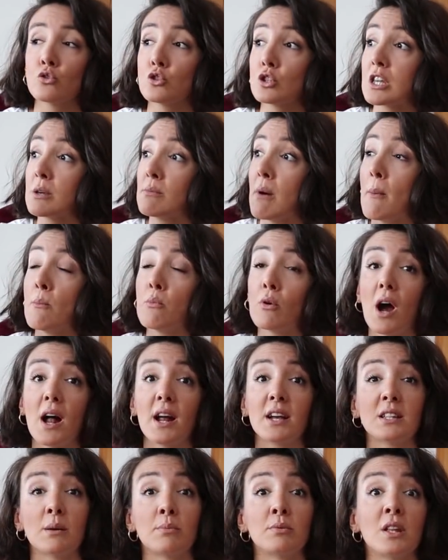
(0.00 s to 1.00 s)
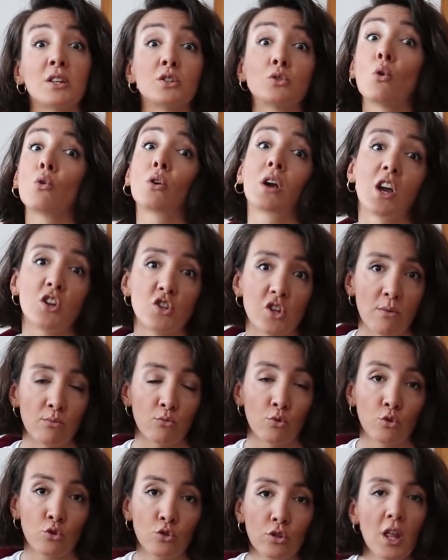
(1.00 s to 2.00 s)
Diyorsun ki ben bu kadar kitabı nasıl
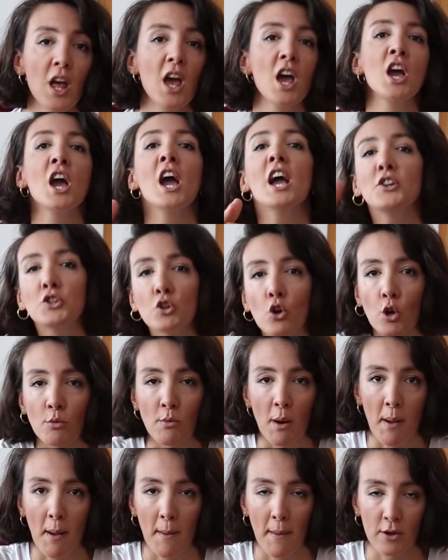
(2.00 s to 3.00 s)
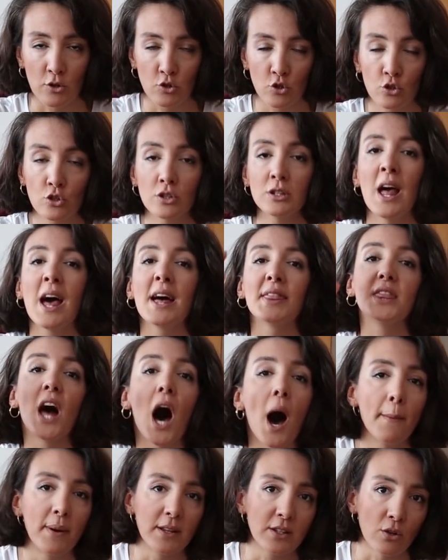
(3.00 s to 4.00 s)
okuyacağım diyorsun. Hiç okumaya başlıyorsun.
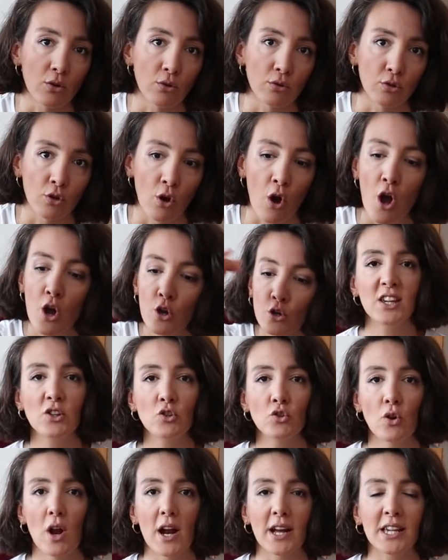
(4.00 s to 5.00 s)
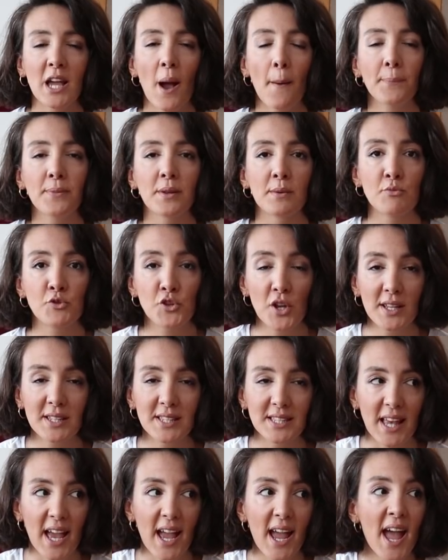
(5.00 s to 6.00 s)
Daha beter oluyor. İkinci olarak yaptığım şey
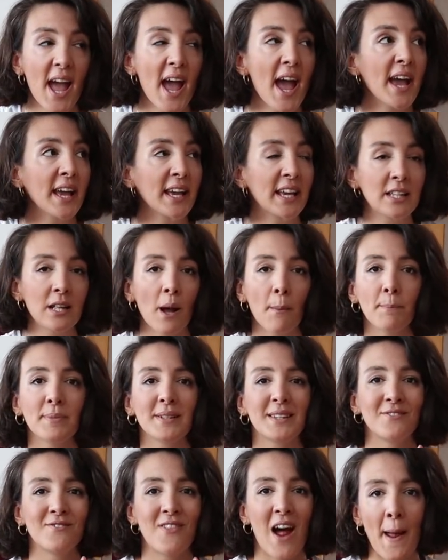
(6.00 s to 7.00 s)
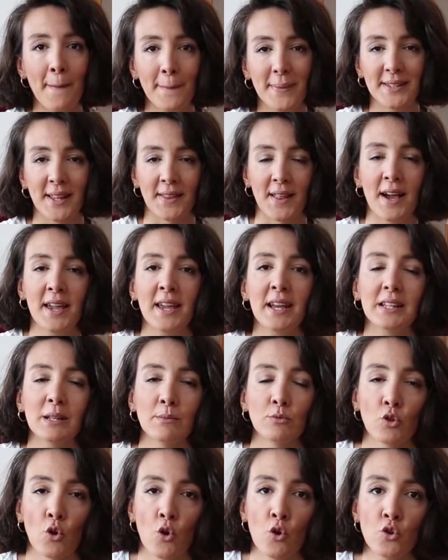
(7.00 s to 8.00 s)
ise kitapları vermeden
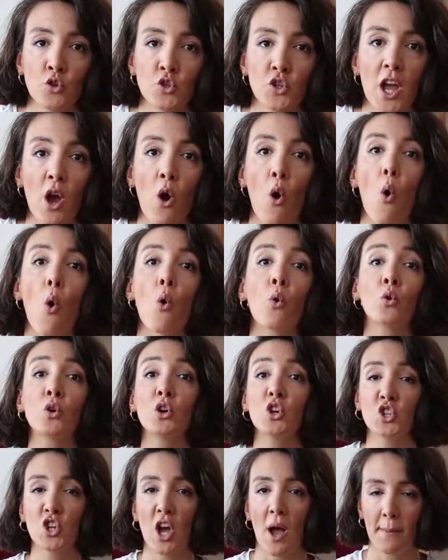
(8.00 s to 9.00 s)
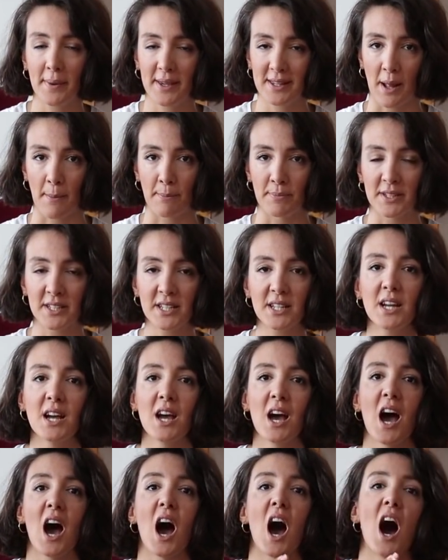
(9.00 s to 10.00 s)
ayıklamadan önce okuyacağım kitapları
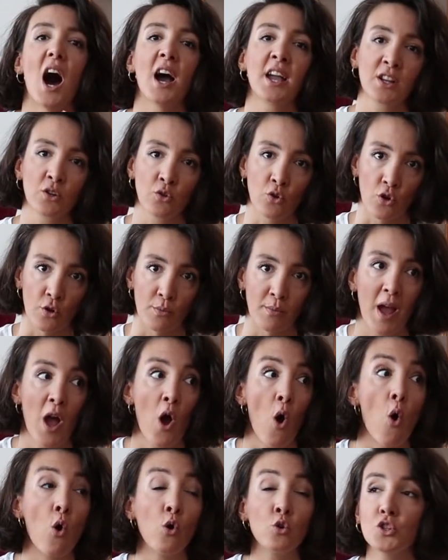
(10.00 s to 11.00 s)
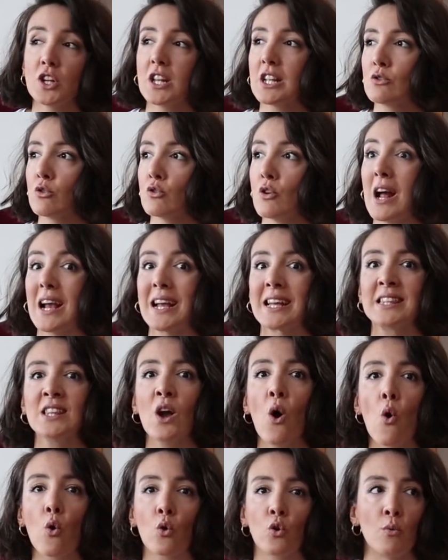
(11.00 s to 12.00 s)
ayırıyorum. Öncelikli olarak
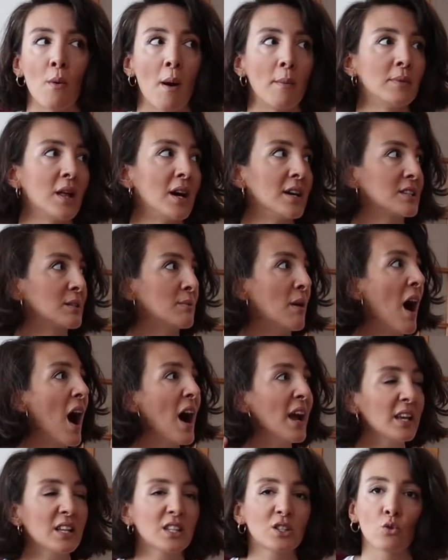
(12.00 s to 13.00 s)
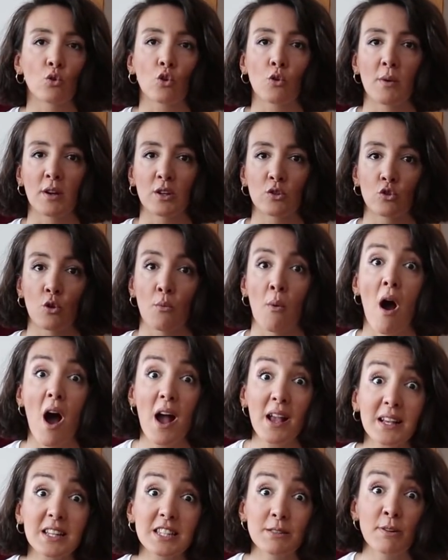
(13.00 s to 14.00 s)
ne okumam lazım? Hangisini okumak istiyorum?
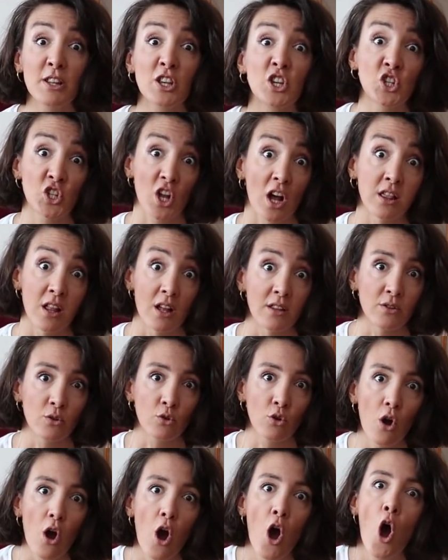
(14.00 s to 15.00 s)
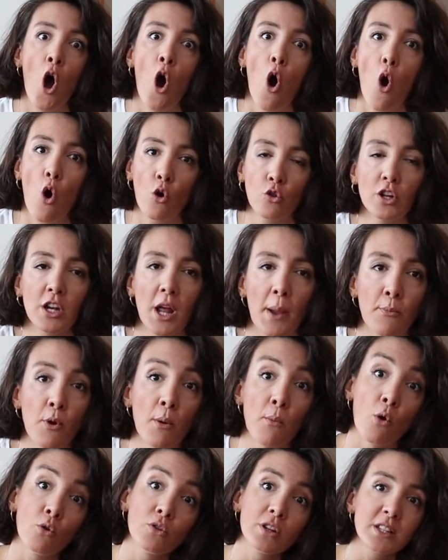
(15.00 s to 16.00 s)
Hangisini iştahlandırıyor? Onları
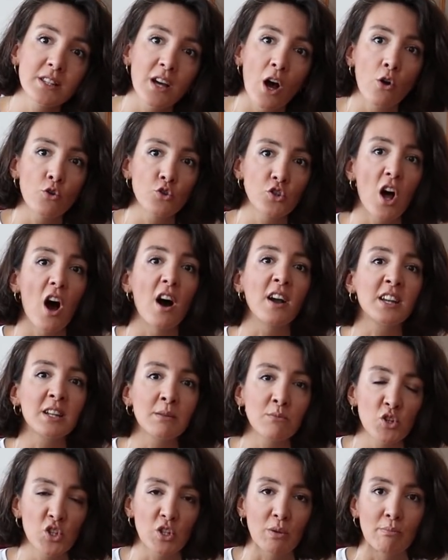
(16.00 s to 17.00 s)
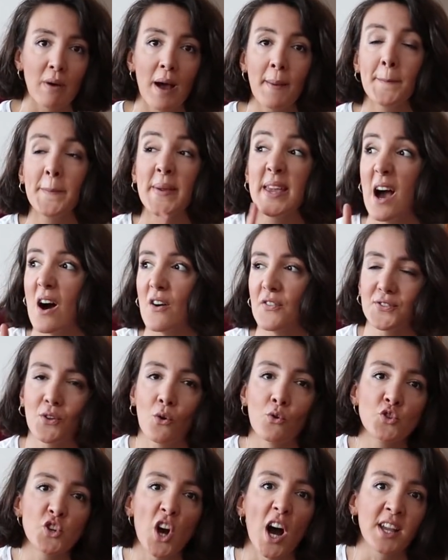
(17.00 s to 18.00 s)
yapıyorum. Onları daha önce ayırmıştım ben. Bir
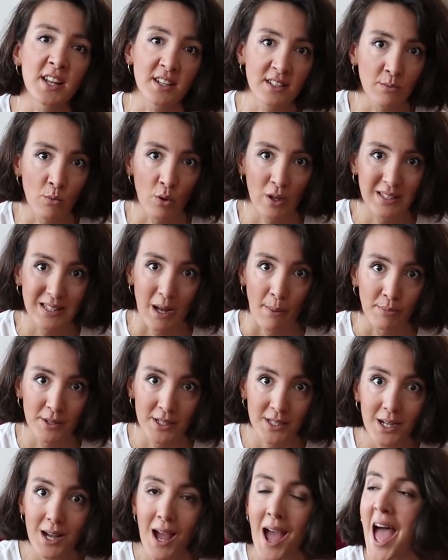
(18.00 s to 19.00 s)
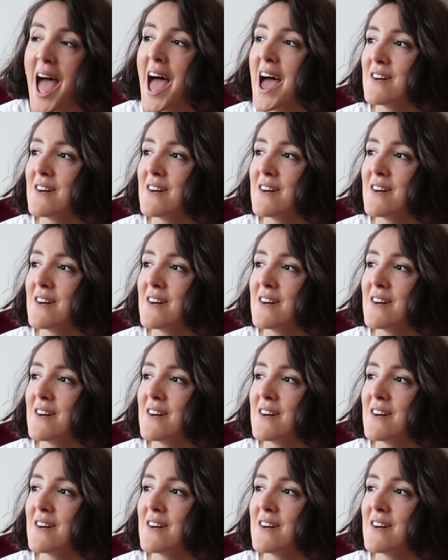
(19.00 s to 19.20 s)
hafta önce ayırdım o kitapları.